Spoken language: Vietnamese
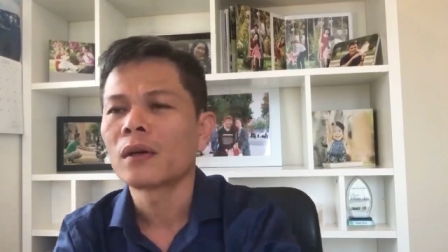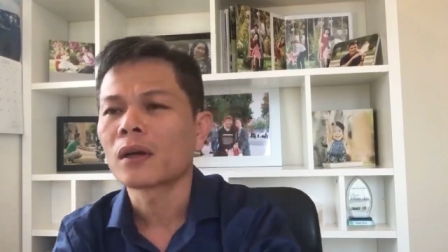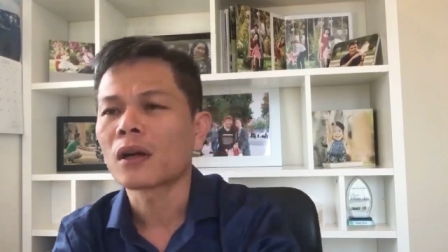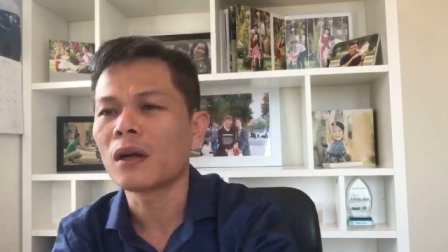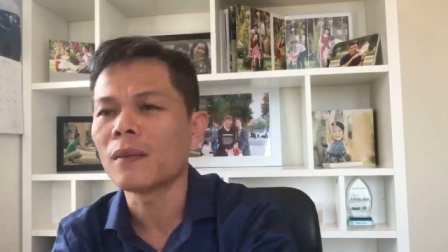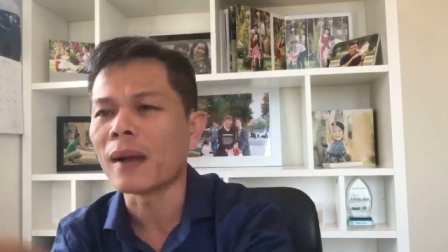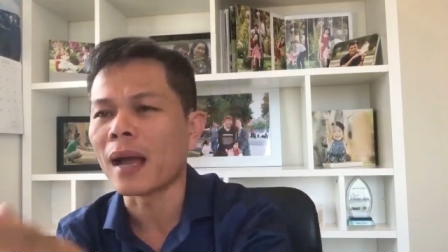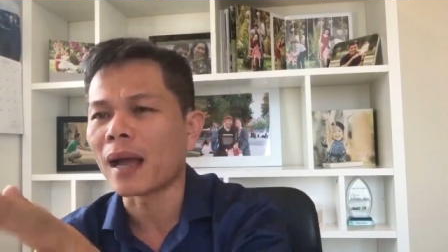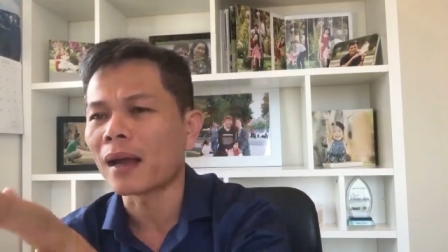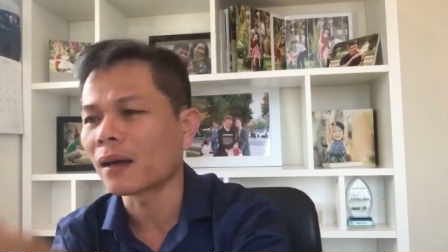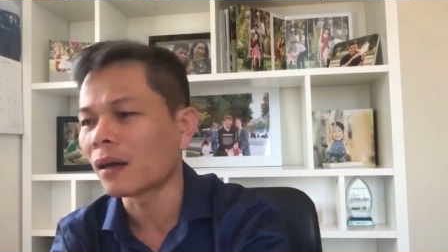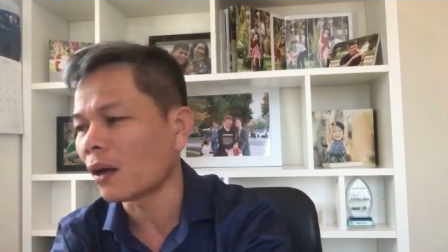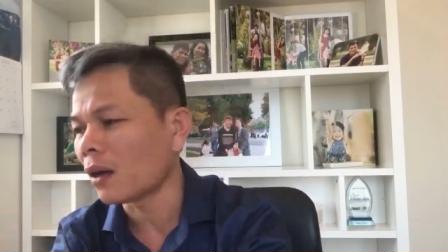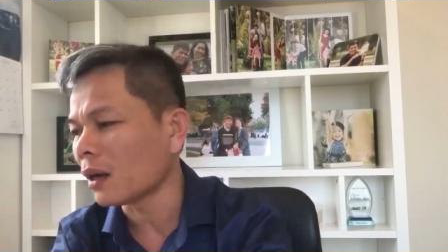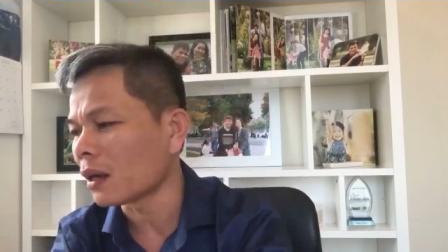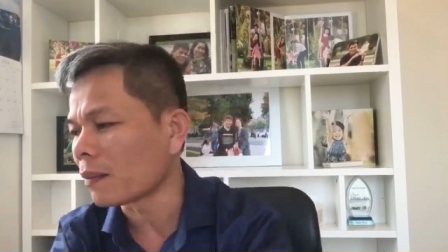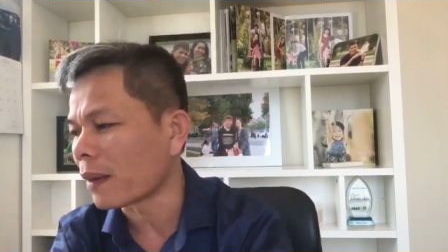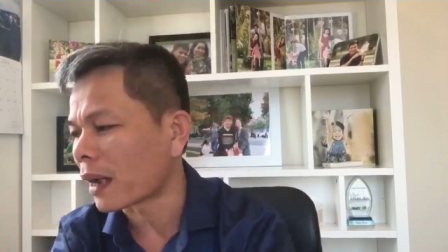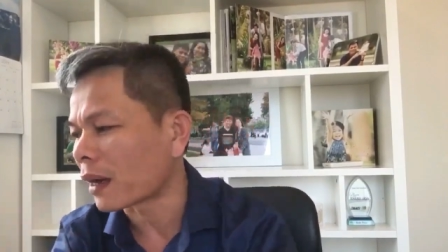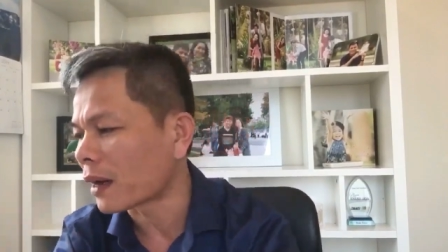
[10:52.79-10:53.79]
có bạn nói
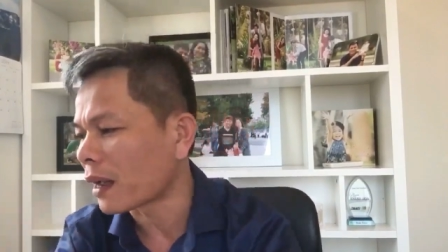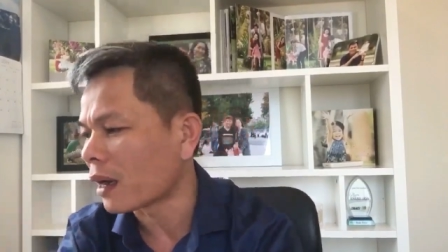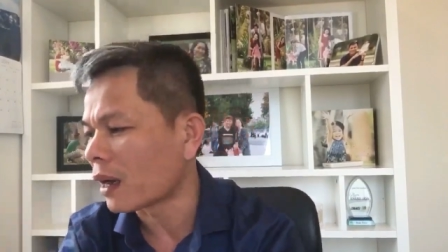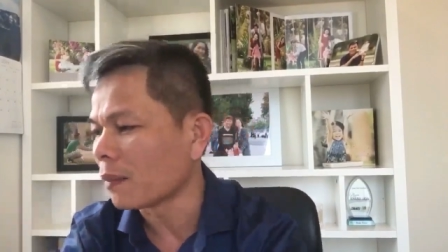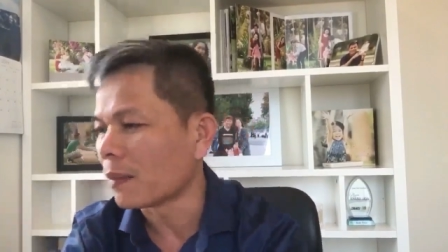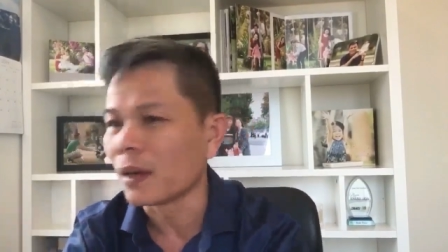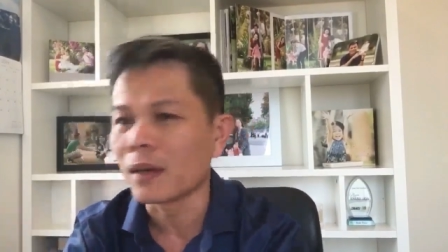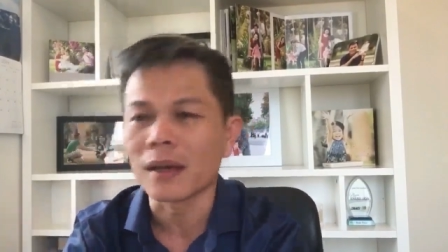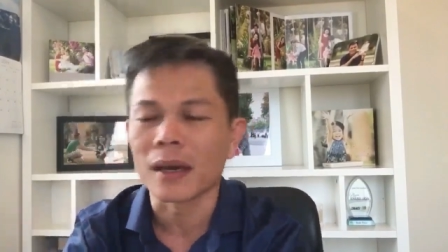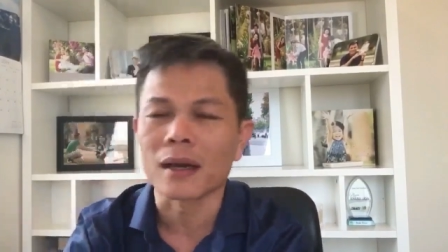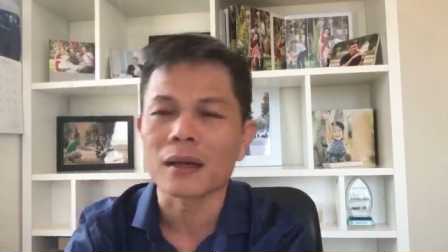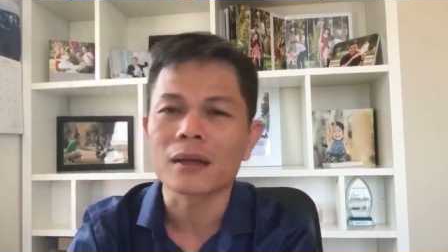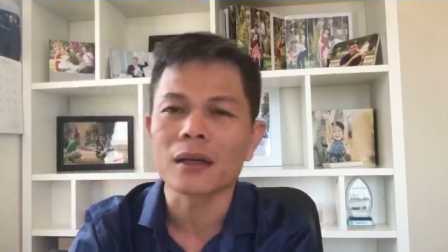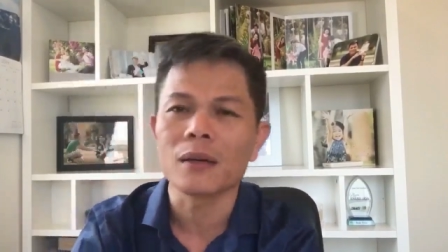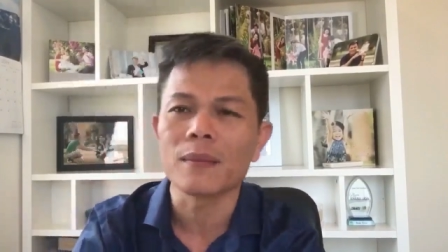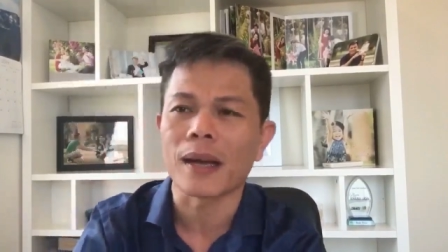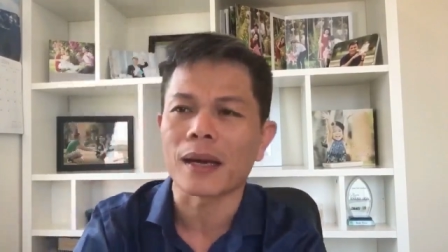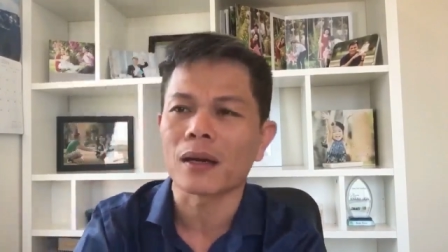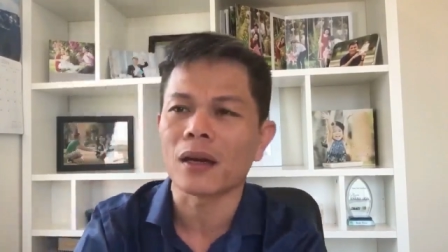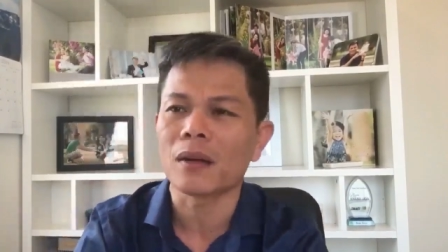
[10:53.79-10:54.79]
là bạn đang ở bên Nhật
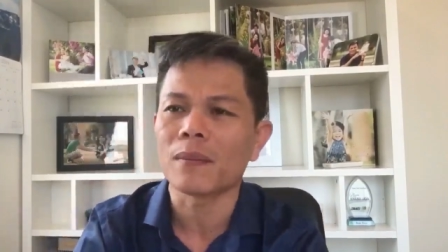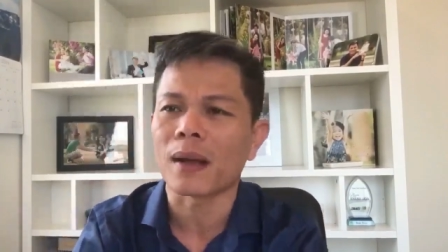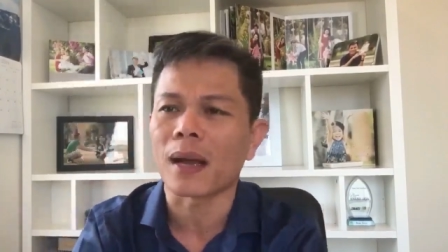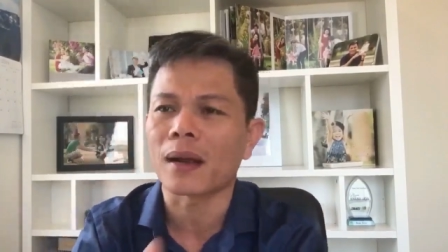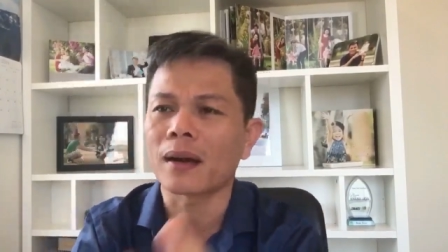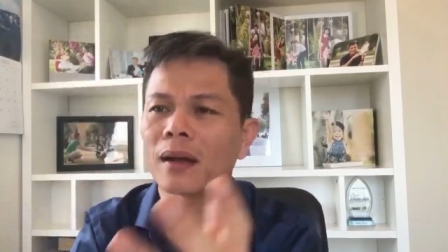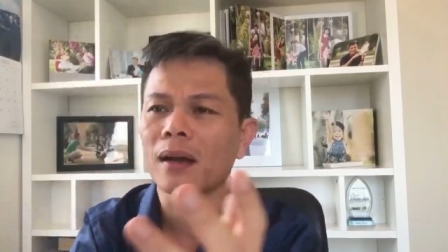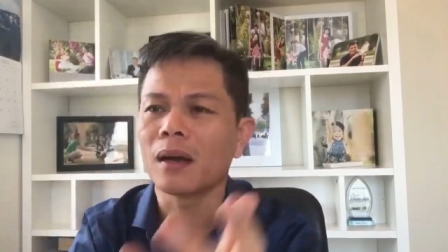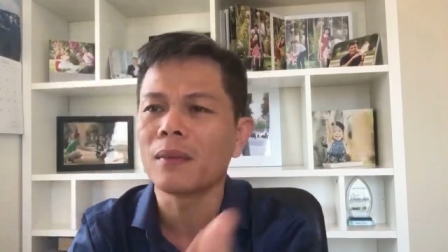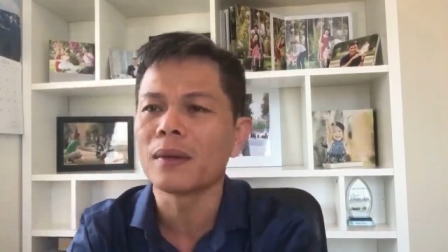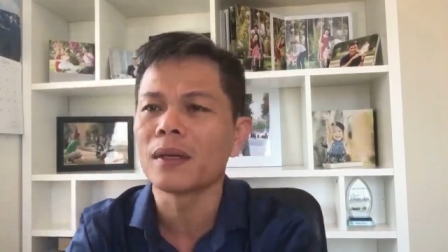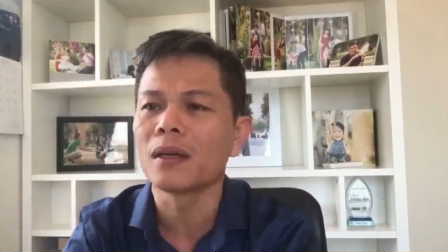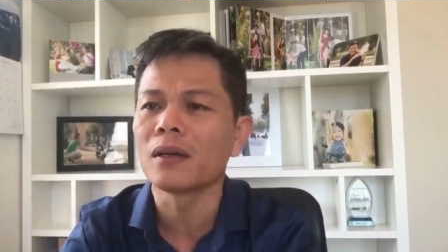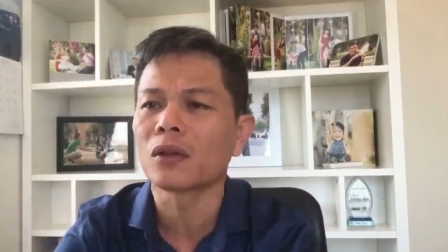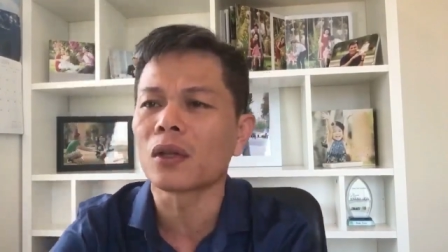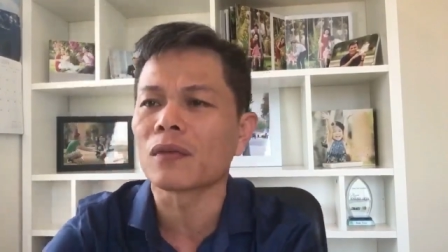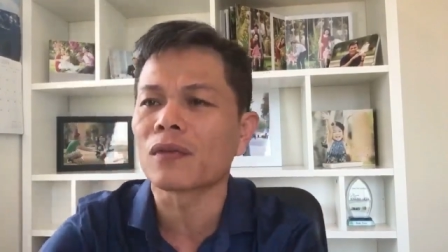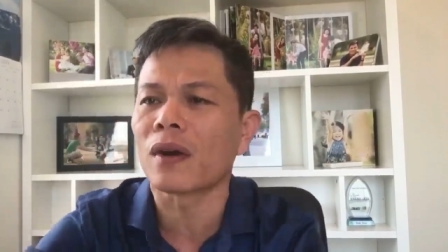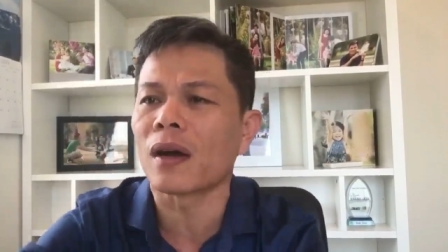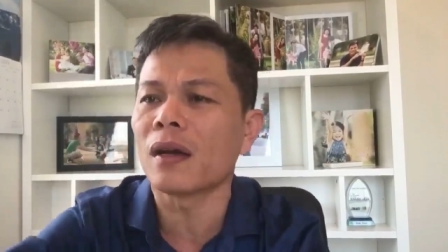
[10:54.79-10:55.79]
có bạn nói bạn đang ở Bình
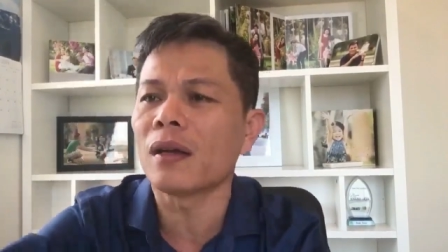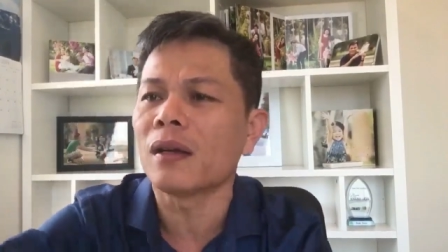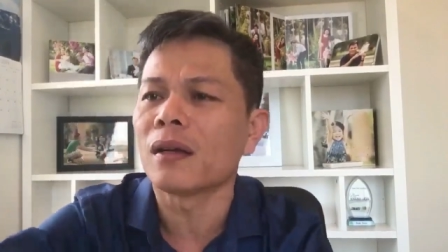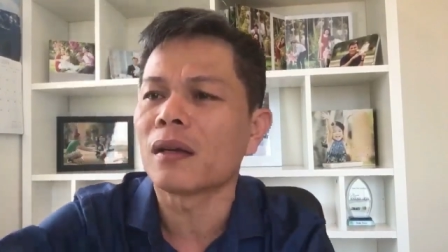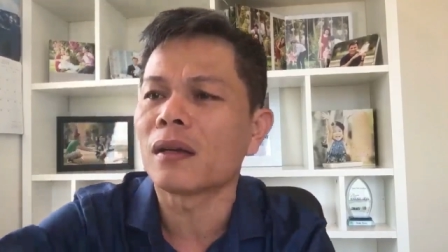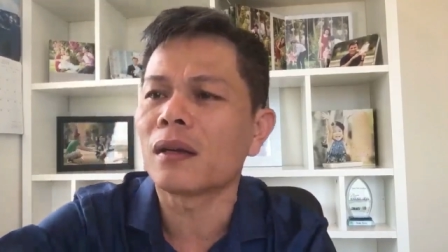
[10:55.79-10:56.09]
Dương tuyệt vời